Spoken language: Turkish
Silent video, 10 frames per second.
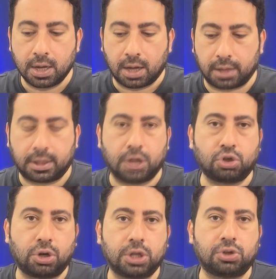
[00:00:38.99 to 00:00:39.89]
Hatta
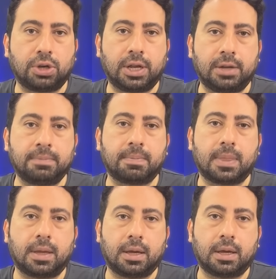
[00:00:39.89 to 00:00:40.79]
şöyle söyleyelim.
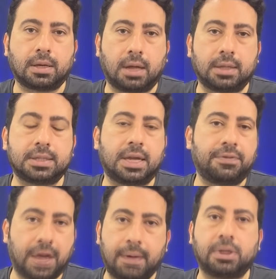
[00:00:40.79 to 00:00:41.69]
E, Galatasaray,
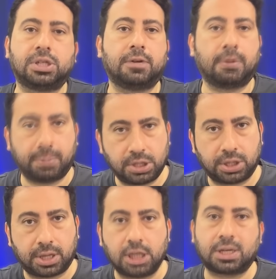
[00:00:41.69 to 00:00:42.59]
Fenerbahçe ve
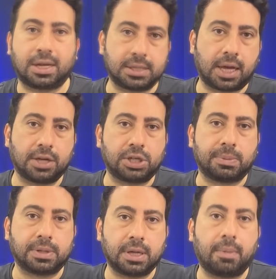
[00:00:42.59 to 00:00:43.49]
Beşiktaş kaza
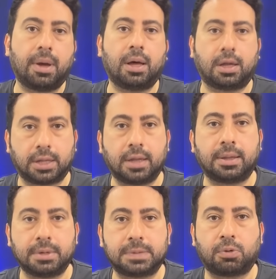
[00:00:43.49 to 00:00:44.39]
yaşamadı ama Adana
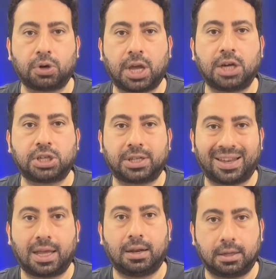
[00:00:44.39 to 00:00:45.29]
Demirspor
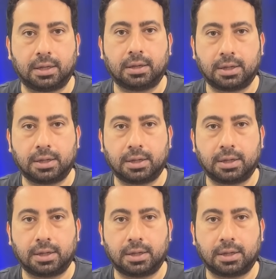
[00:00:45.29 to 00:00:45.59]
gerçekten eledi.